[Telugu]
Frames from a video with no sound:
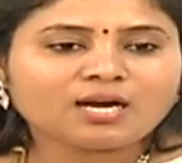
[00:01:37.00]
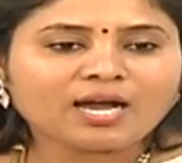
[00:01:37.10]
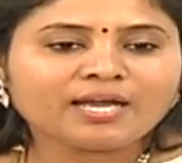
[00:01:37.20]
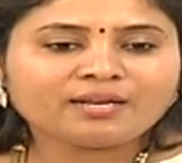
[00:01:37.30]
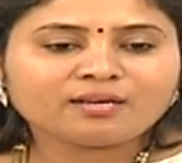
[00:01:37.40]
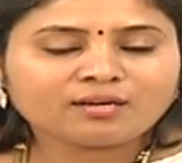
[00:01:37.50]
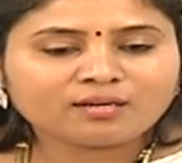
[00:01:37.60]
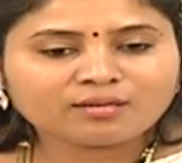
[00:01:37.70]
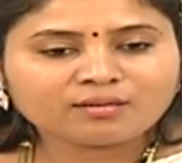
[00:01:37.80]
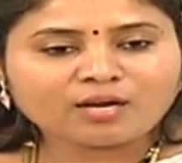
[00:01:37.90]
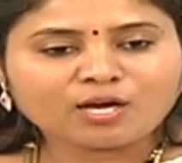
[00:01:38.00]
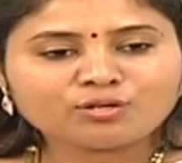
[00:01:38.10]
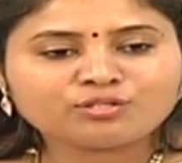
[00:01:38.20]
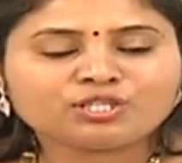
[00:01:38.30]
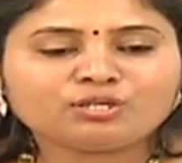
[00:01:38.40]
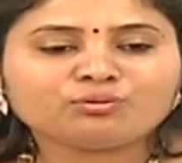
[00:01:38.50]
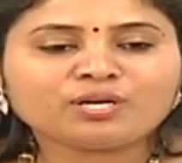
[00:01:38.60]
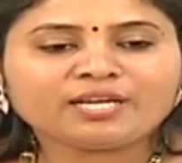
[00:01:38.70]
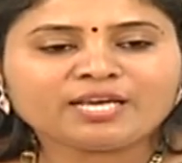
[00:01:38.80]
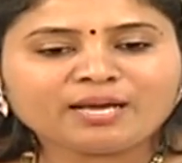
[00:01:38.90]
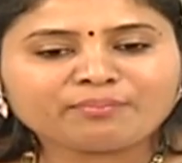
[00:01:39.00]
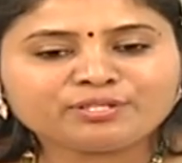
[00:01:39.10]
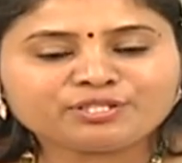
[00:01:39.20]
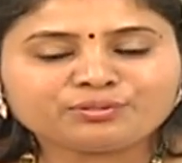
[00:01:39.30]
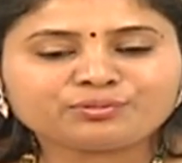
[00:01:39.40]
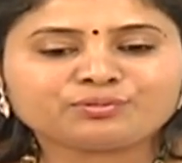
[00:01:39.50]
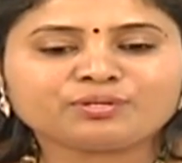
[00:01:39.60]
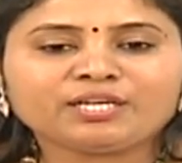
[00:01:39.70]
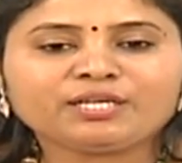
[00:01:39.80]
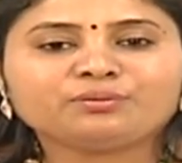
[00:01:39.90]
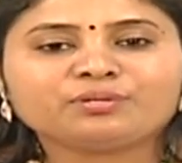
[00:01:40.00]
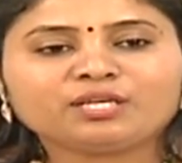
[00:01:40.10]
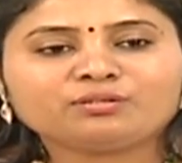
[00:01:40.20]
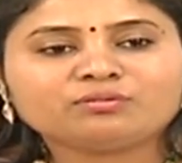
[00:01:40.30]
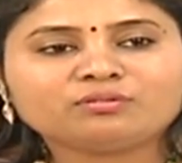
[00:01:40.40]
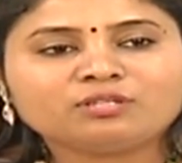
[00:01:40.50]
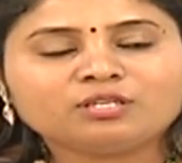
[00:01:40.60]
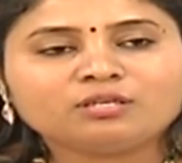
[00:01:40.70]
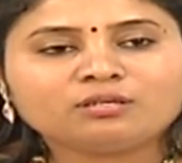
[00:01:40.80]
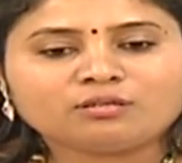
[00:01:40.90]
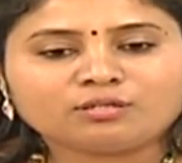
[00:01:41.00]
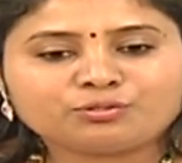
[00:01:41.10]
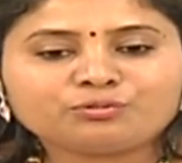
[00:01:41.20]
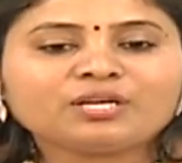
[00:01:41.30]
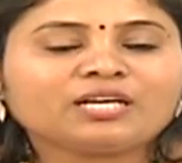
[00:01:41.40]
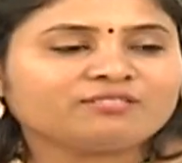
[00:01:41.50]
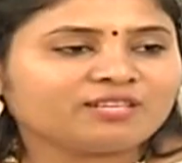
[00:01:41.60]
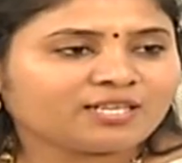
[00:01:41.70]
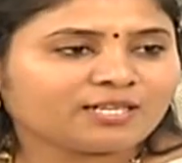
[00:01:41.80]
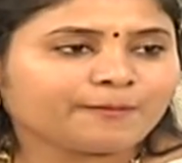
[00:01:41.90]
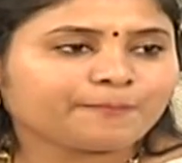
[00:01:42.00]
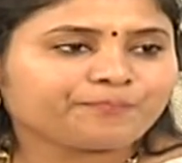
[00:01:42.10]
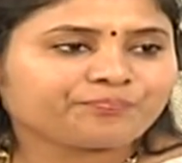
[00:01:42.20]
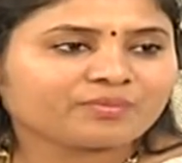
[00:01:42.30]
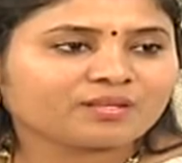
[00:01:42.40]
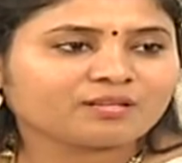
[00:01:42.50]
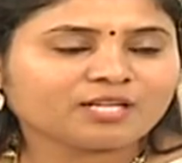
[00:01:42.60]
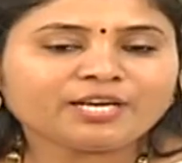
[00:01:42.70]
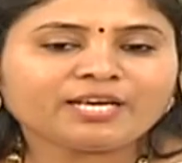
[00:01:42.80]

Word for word: ఆయన ఆలోచనలు ఆయన అంబిషన్స్ అన్నీ కూడాను త్రూ నా ద్వారాగా నన్ను